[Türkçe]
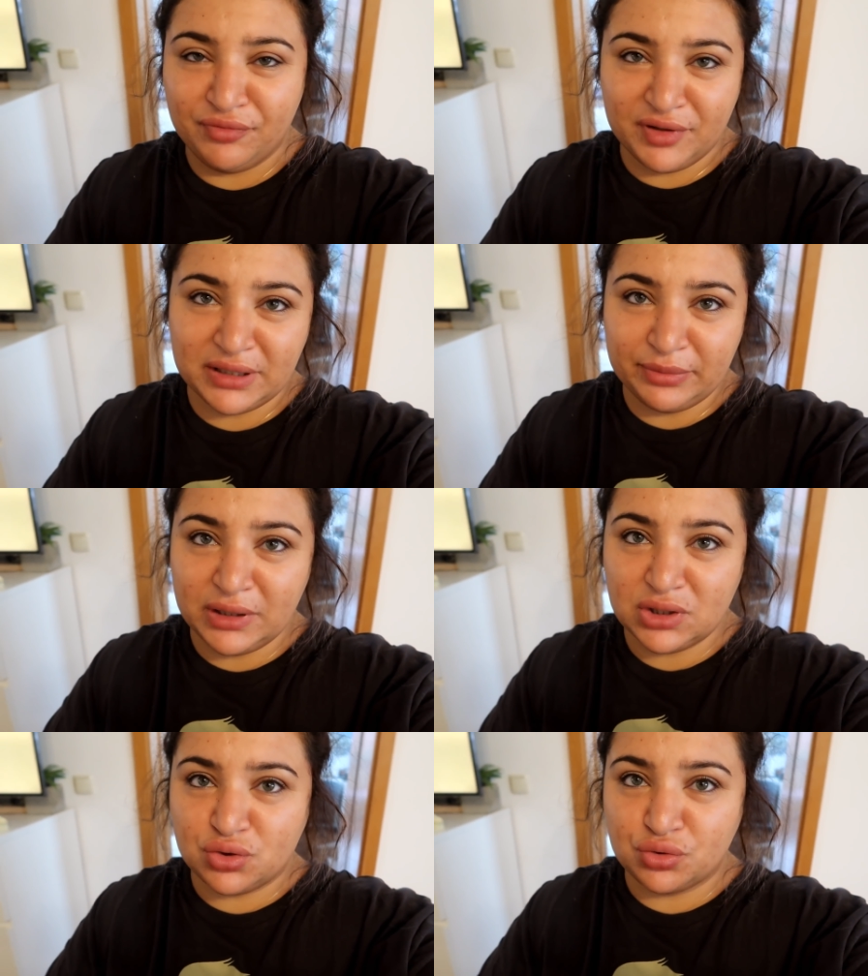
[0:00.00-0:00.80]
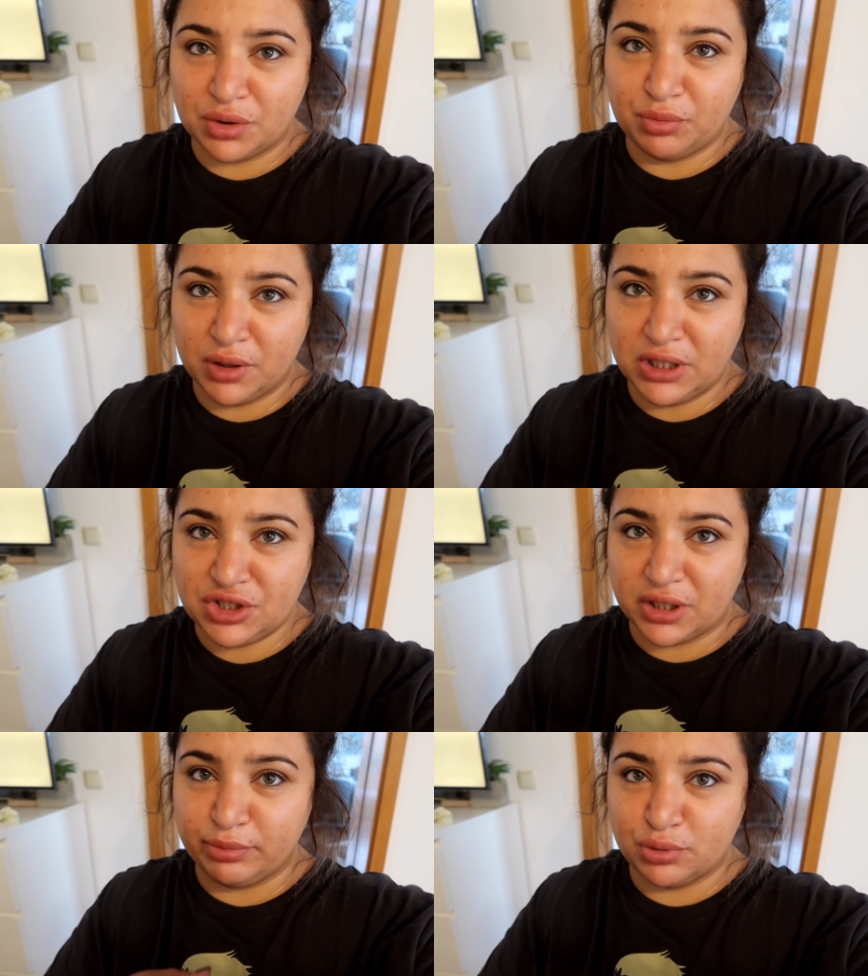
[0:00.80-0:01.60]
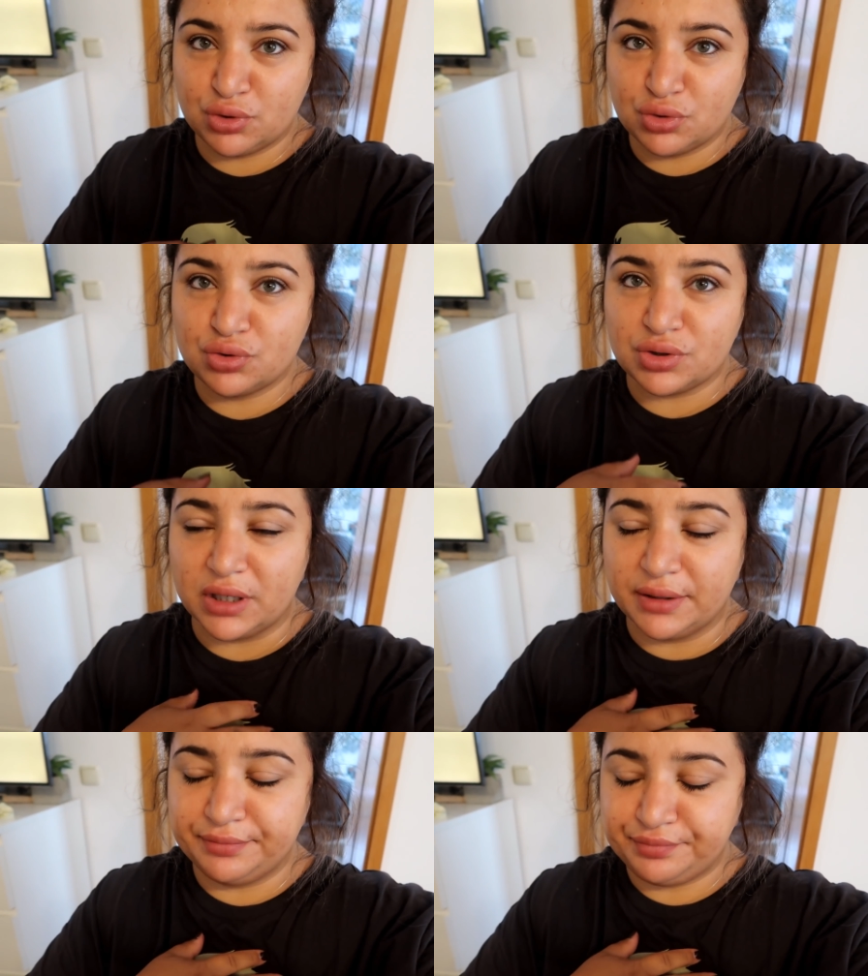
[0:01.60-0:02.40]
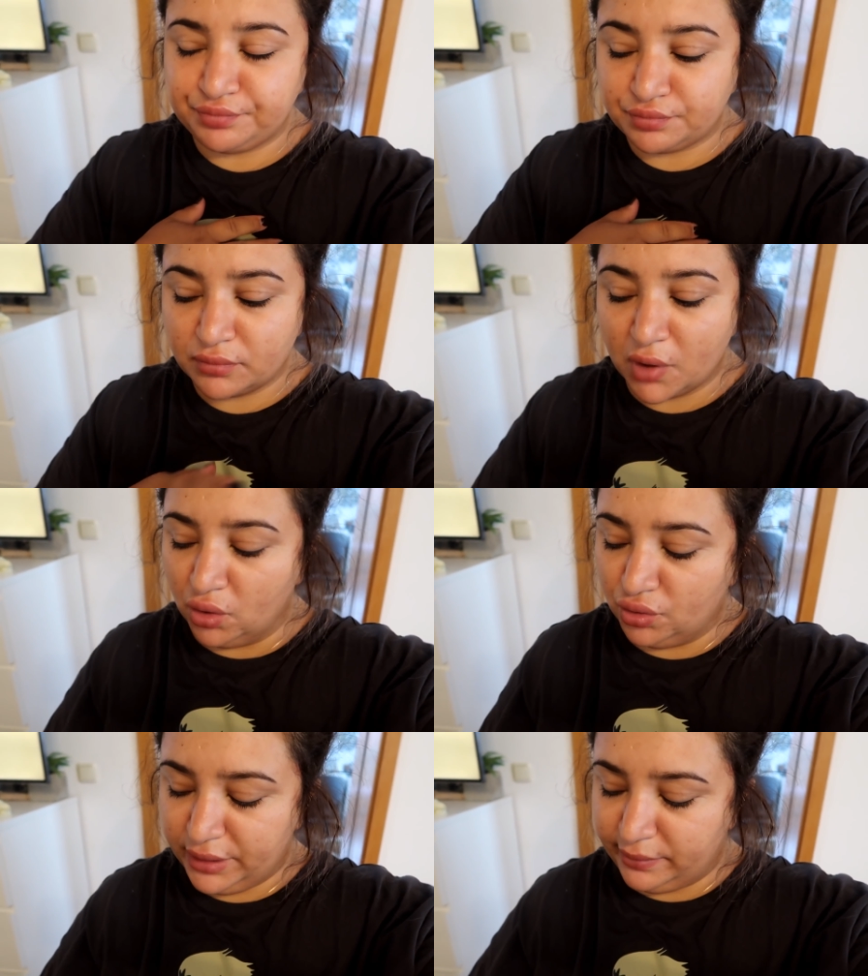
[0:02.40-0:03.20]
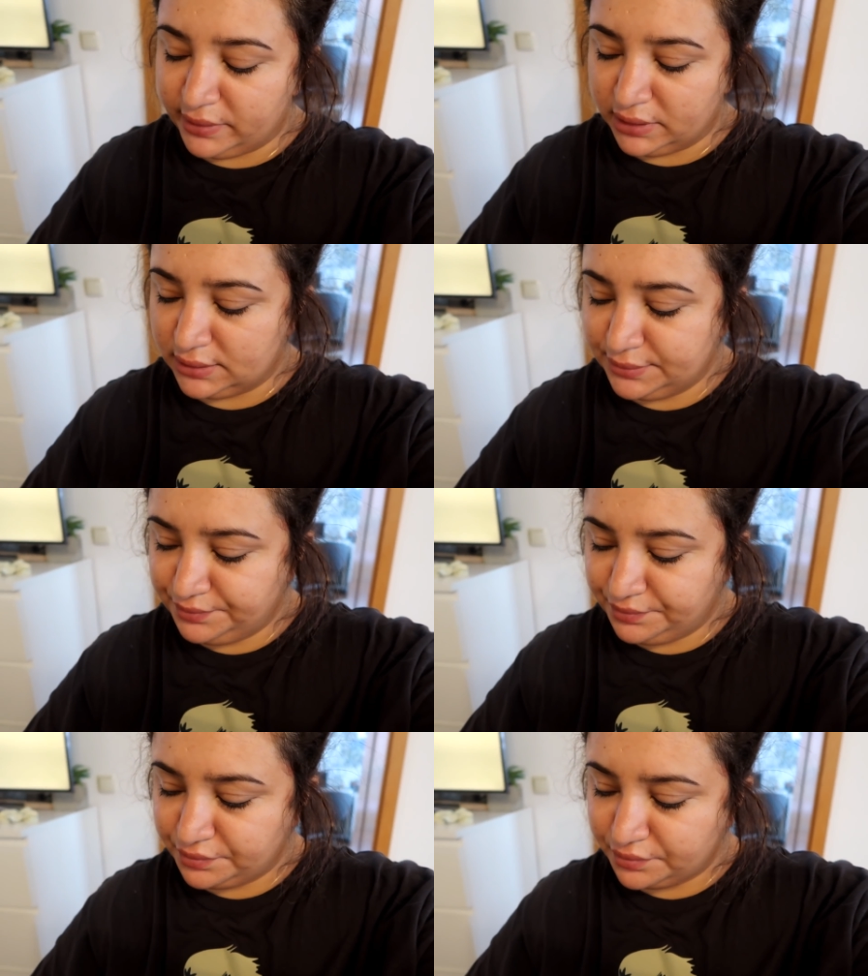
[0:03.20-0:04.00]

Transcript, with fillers: Vitamin suda böyle şey yapıyorsunuz ya. Onun gibi tadı